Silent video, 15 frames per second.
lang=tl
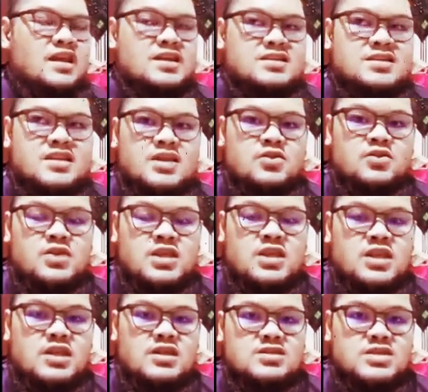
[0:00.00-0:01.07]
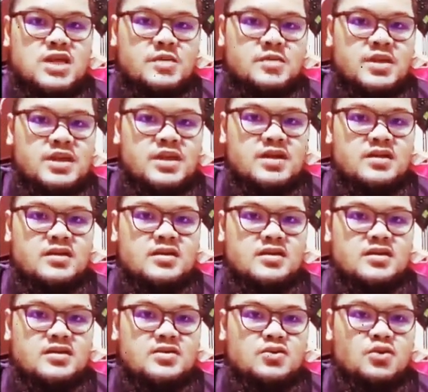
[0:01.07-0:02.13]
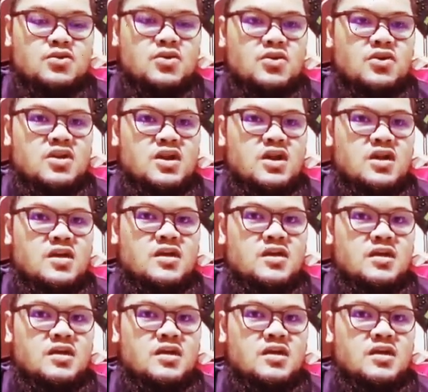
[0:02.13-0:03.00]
Kasi katulad nga ng sabi ng doktor na